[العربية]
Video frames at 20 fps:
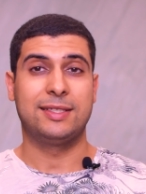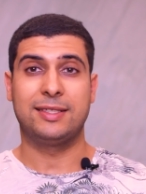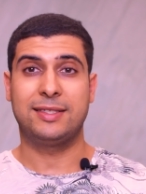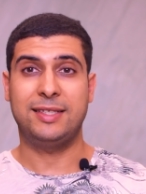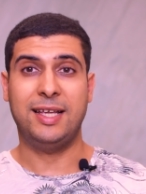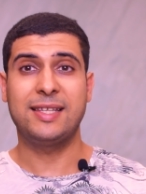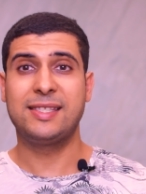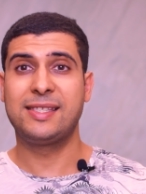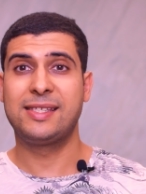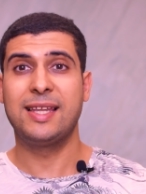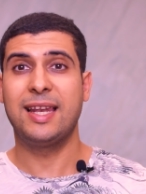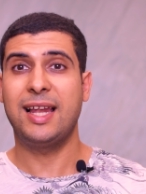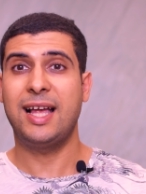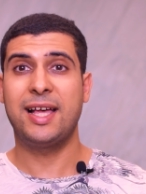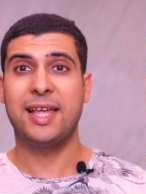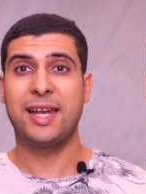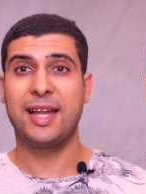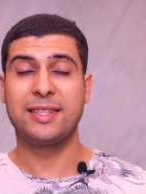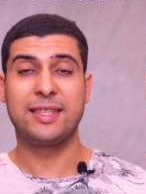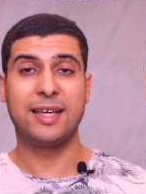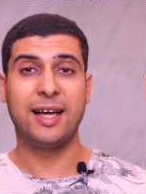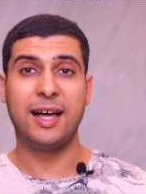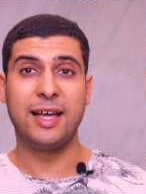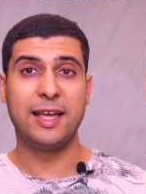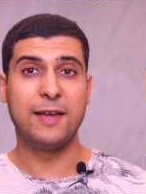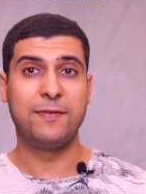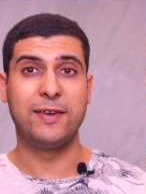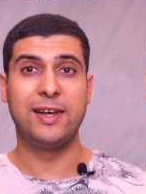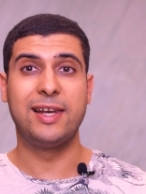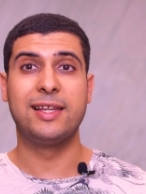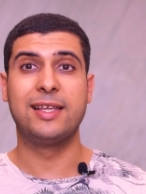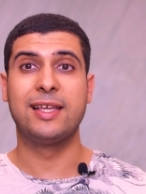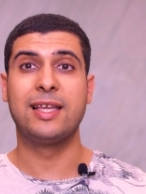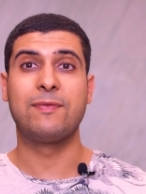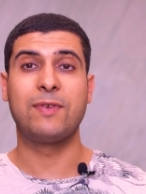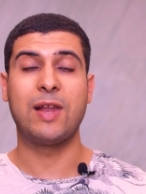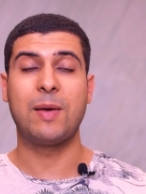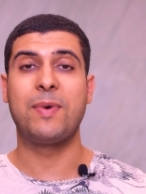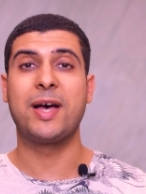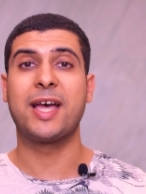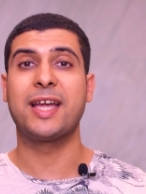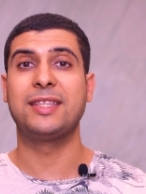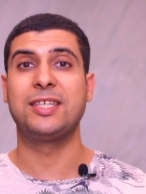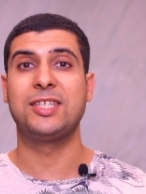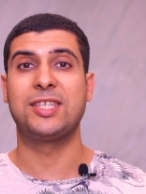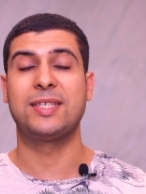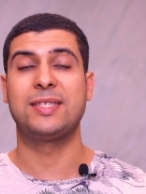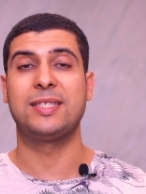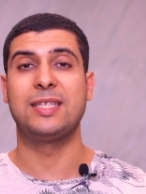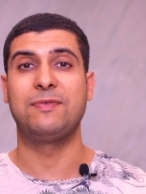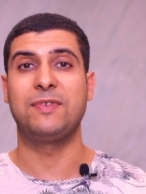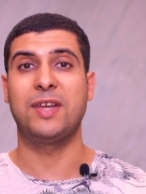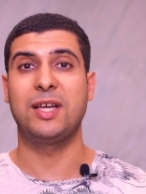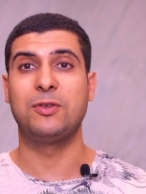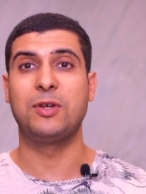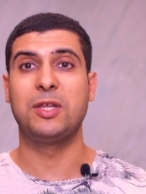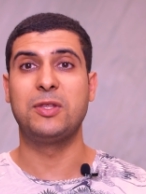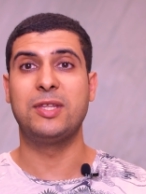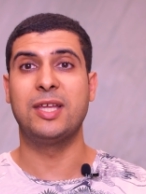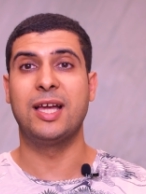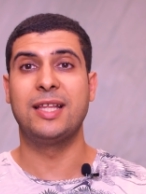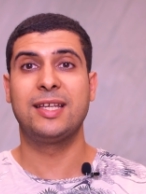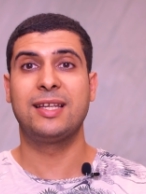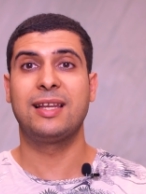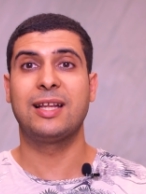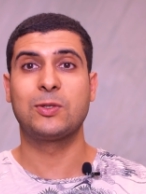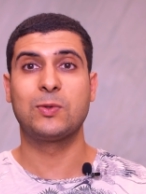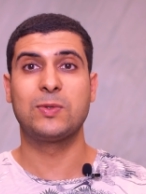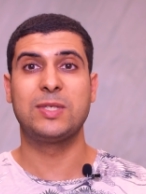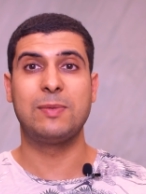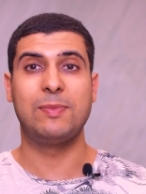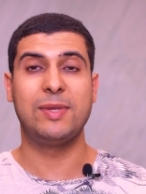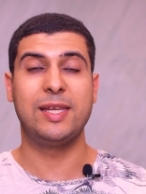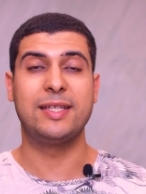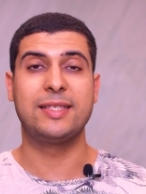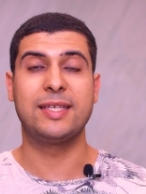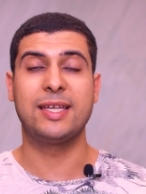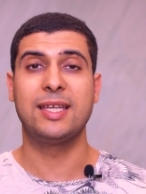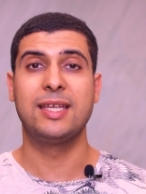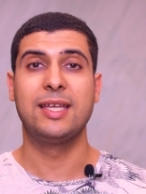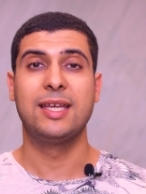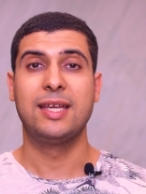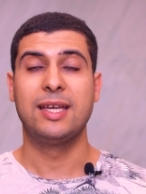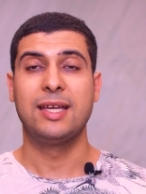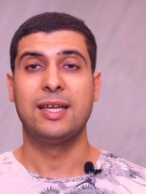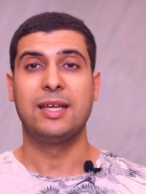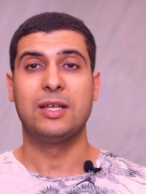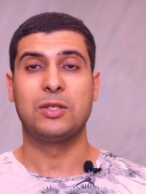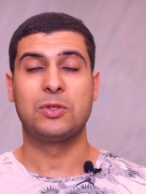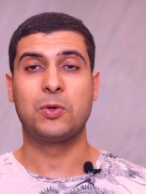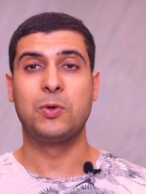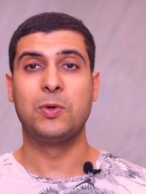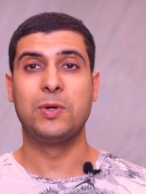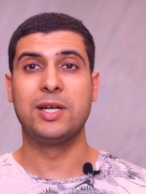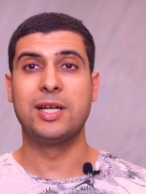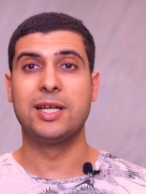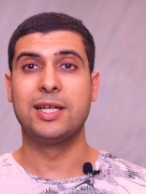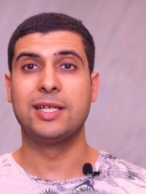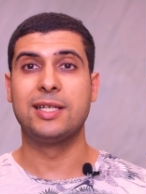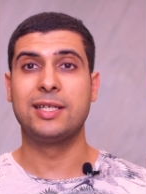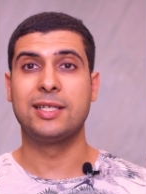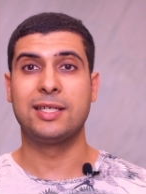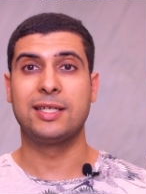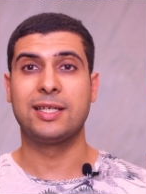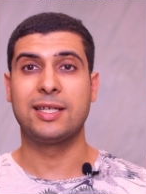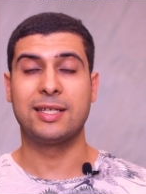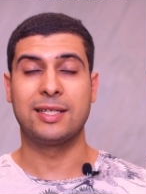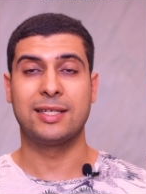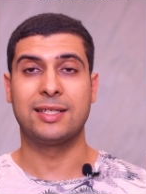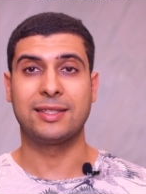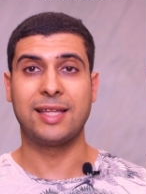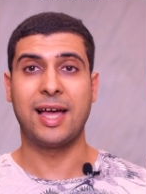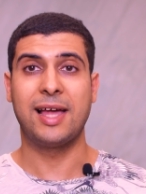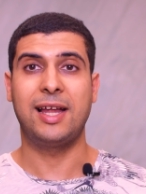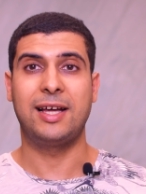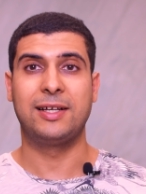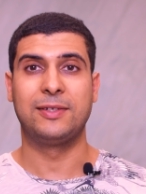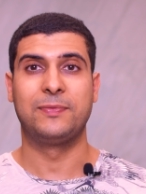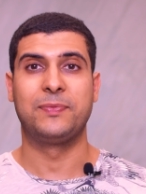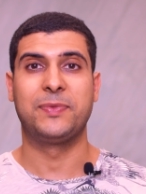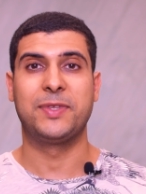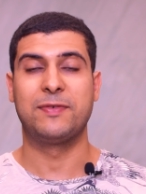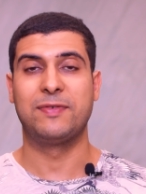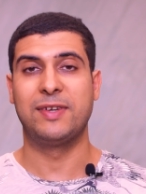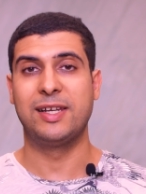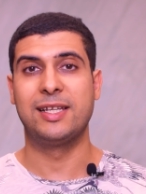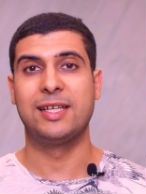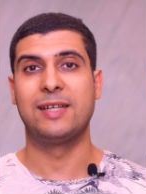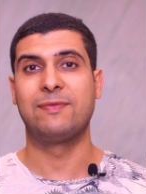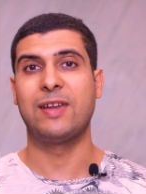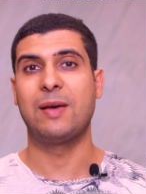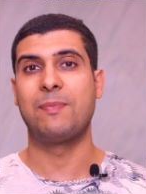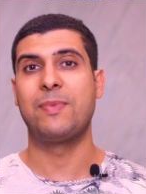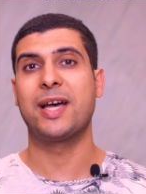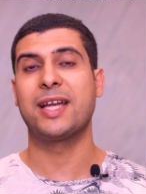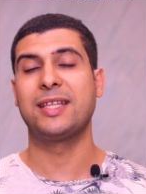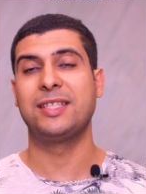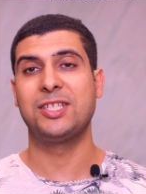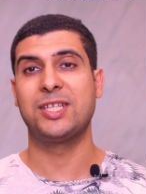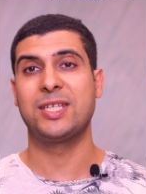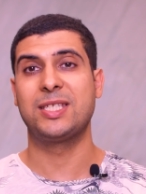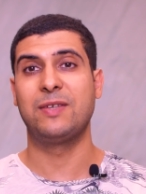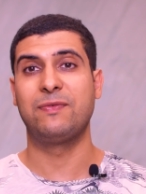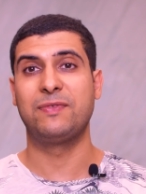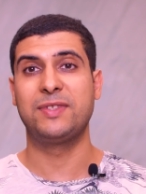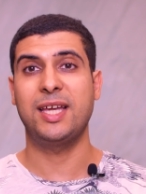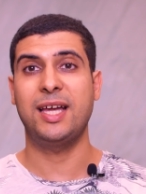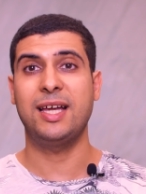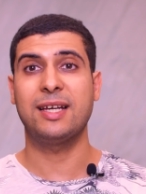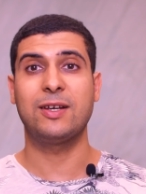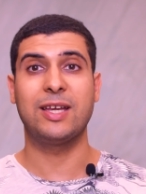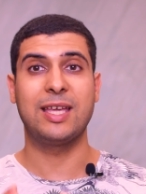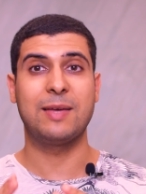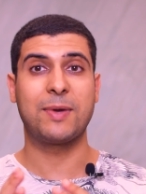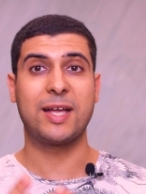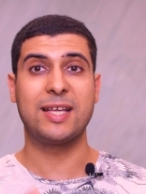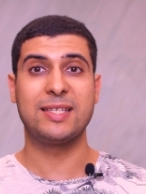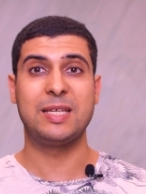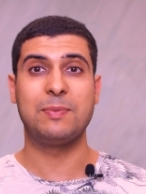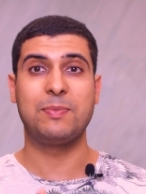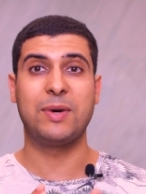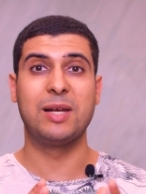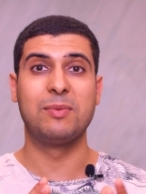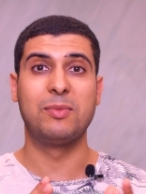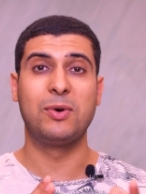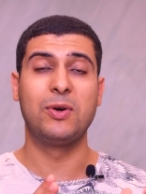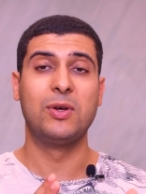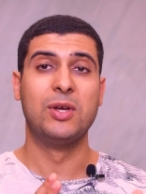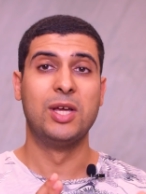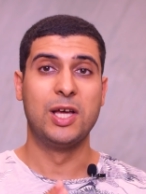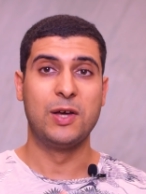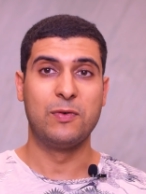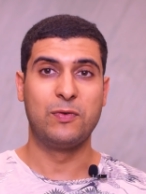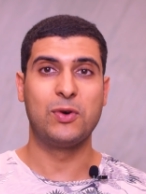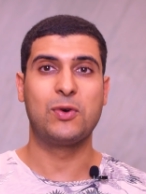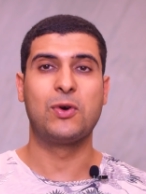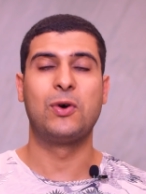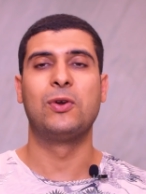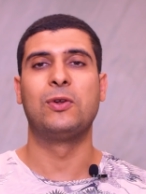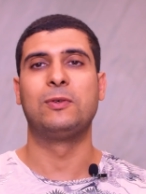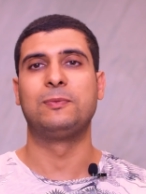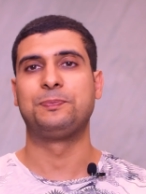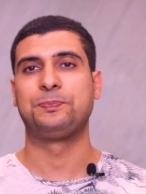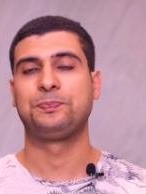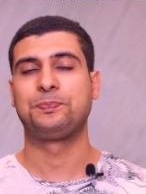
تحس الاعراض غايه في في لاباري ديجستيف يعني هذيك لا سونسيبيليتي تكون آه، طالعه في لاباري ديجستيف تاعك اي برينسيبالمون في الكولون